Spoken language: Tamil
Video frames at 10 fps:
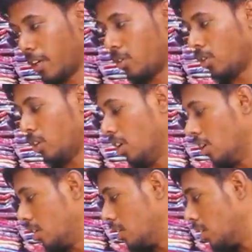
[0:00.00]
மாதிரி வரும்
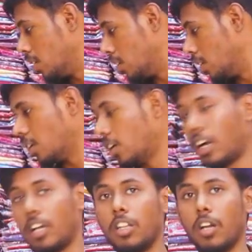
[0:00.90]

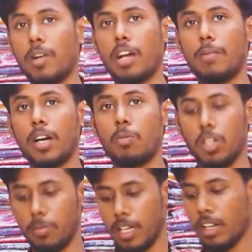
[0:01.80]
அடுத்து நம்ம என்ன பார்க்க
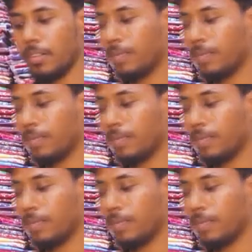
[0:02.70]
போகிறோம்னா